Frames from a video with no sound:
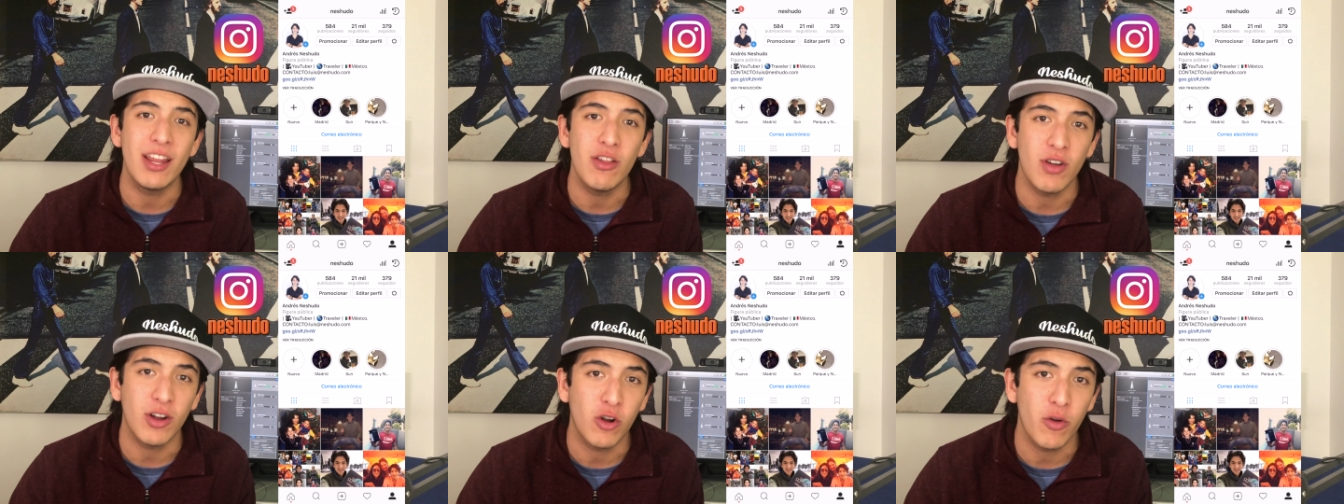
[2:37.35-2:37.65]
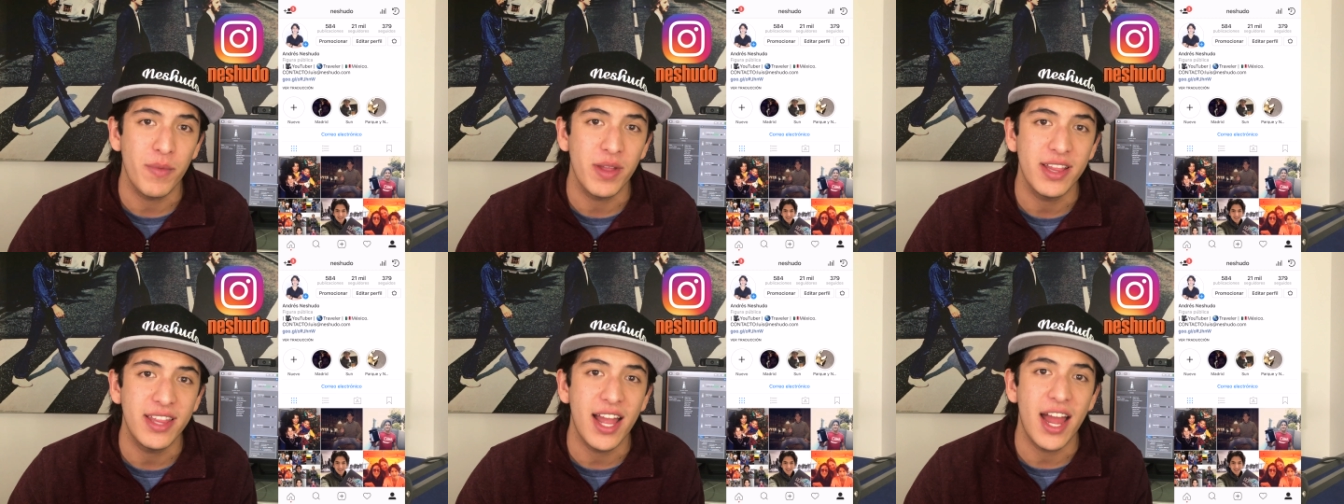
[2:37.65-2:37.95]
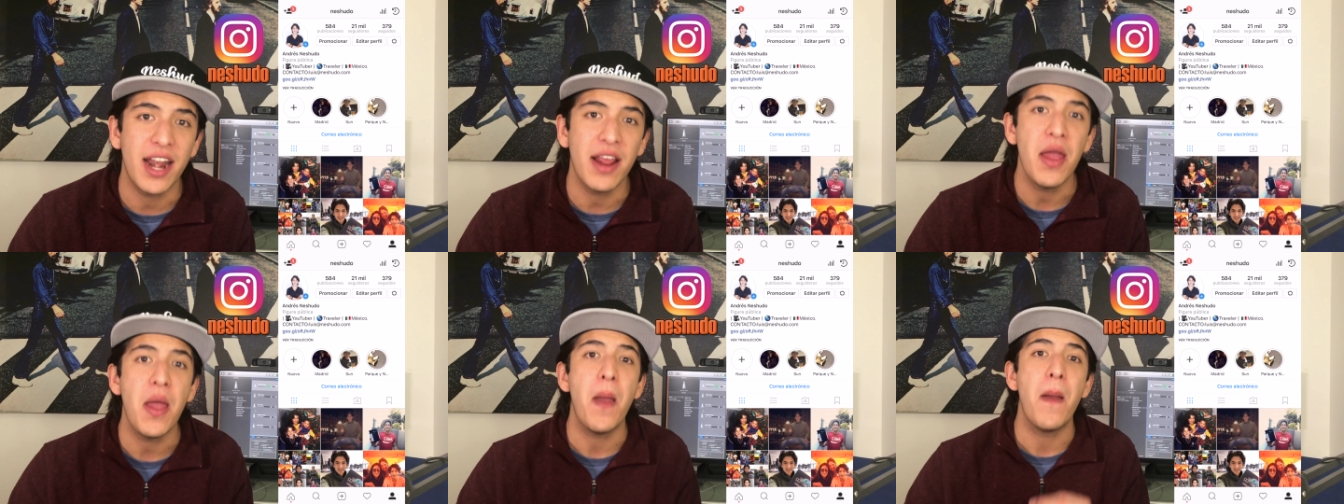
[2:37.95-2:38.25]
ido a
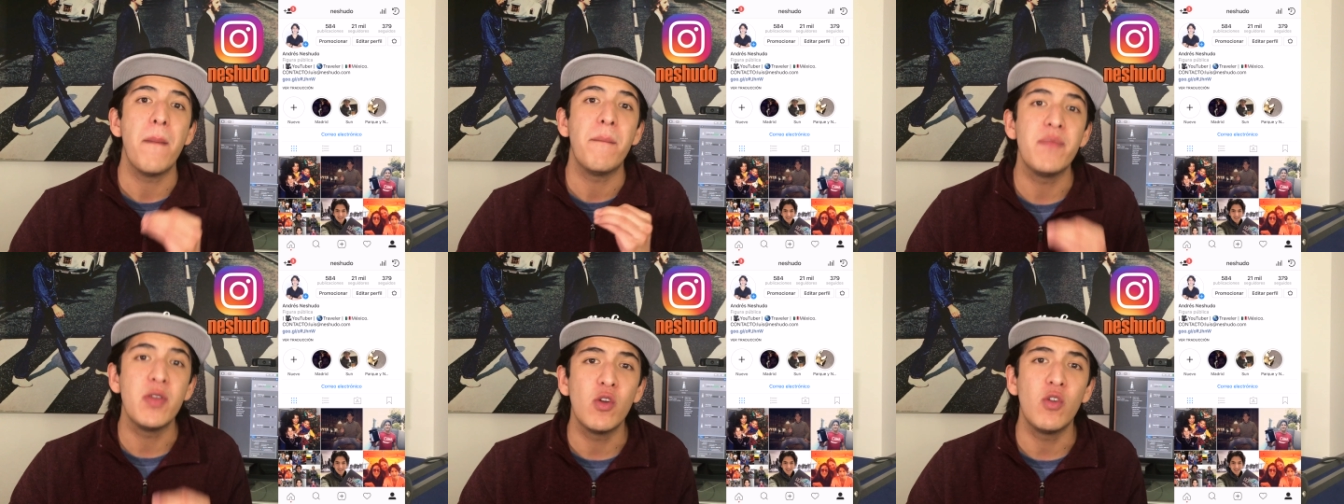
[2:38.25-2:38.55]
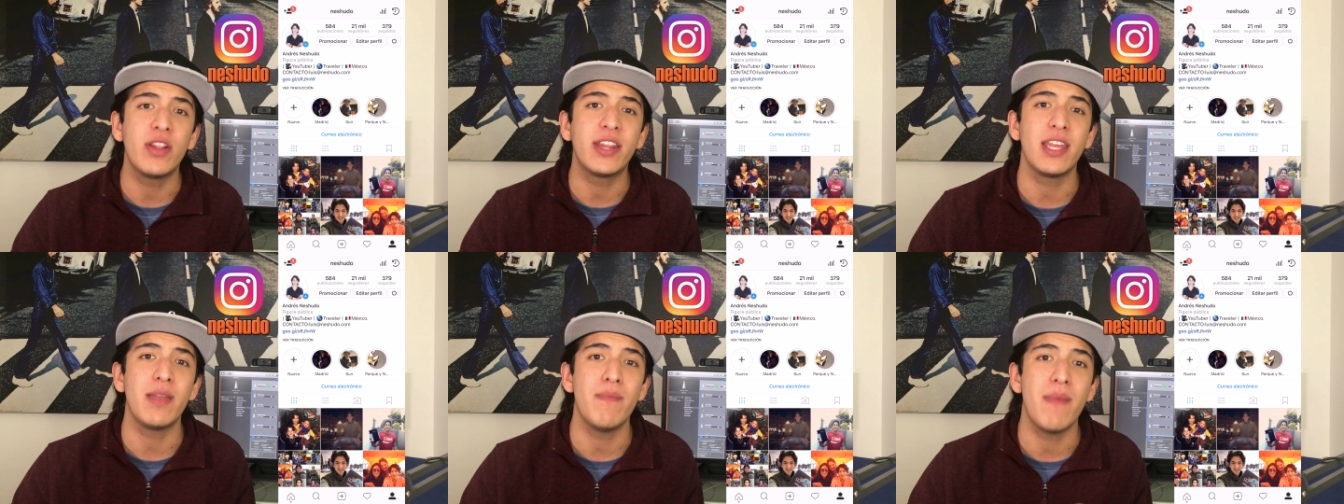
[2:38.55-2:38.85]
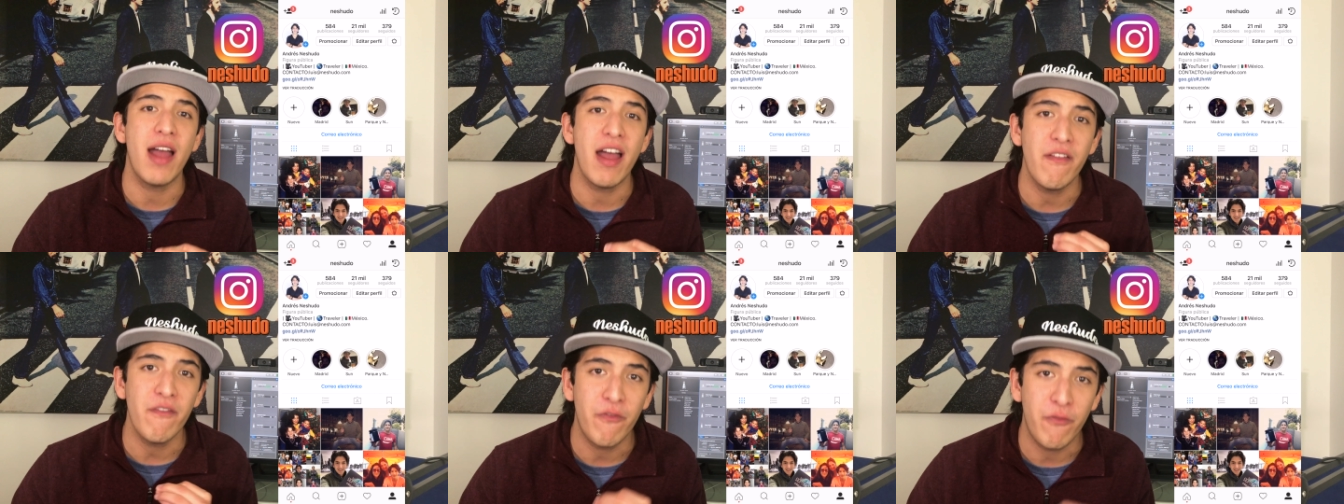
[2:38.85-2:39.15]
comentar mi
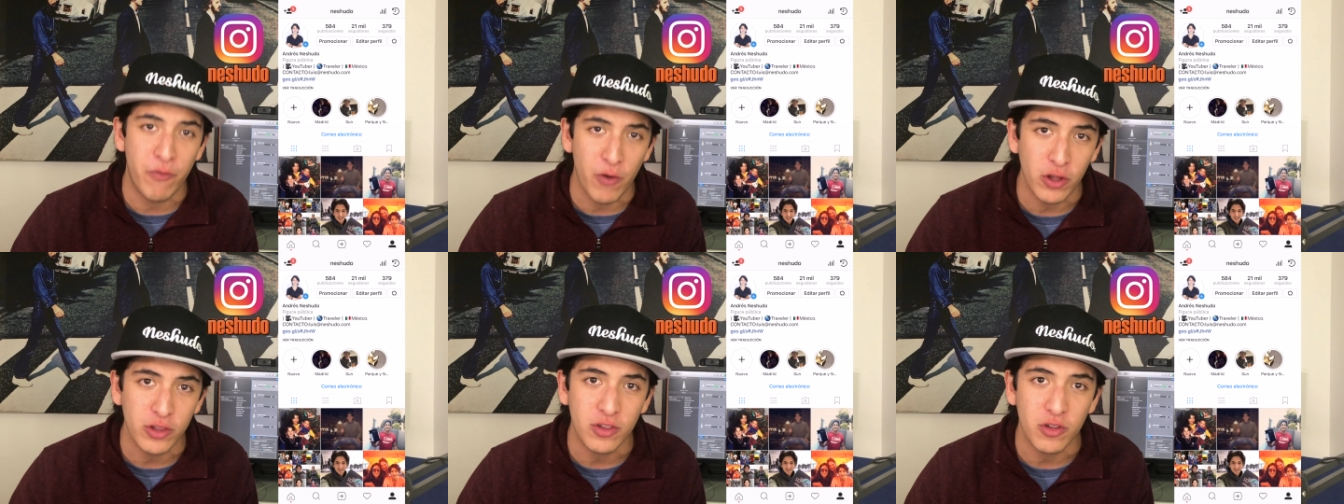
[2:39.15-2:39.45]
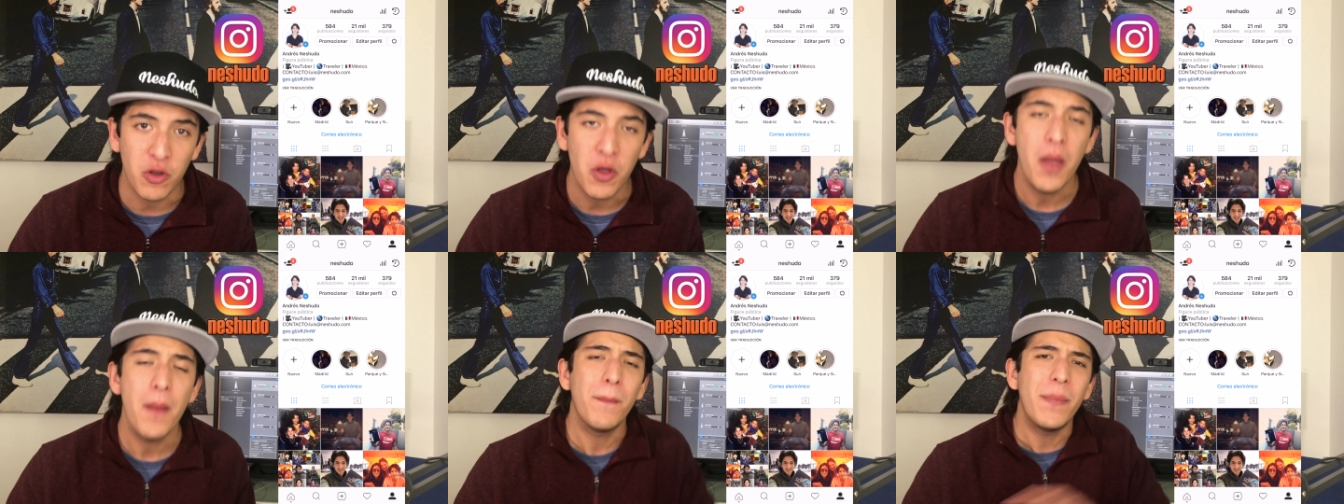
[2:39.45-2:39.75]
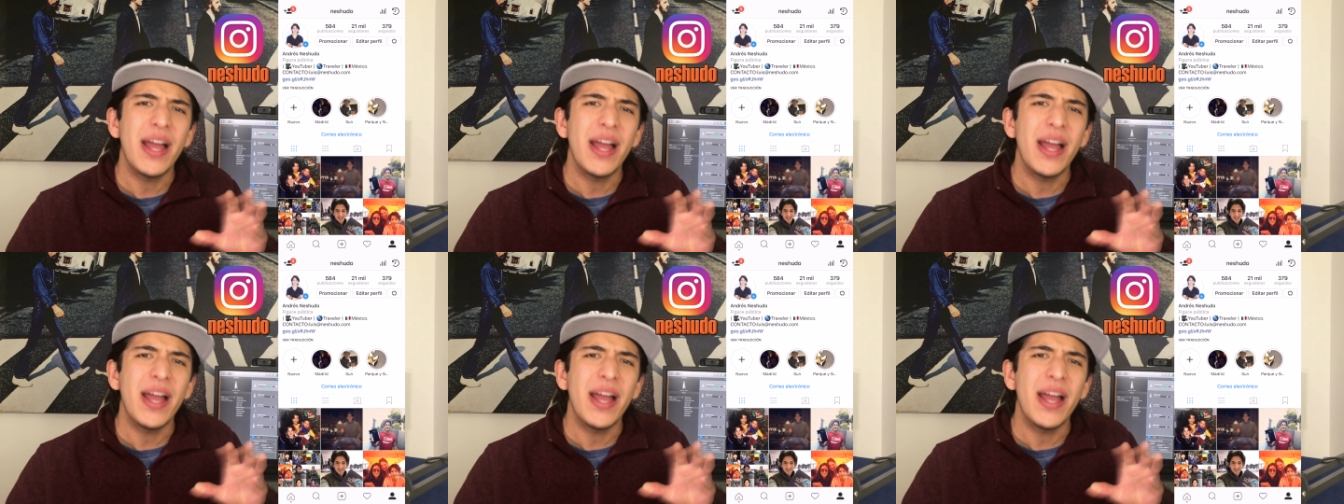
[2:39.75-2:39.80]
última foto.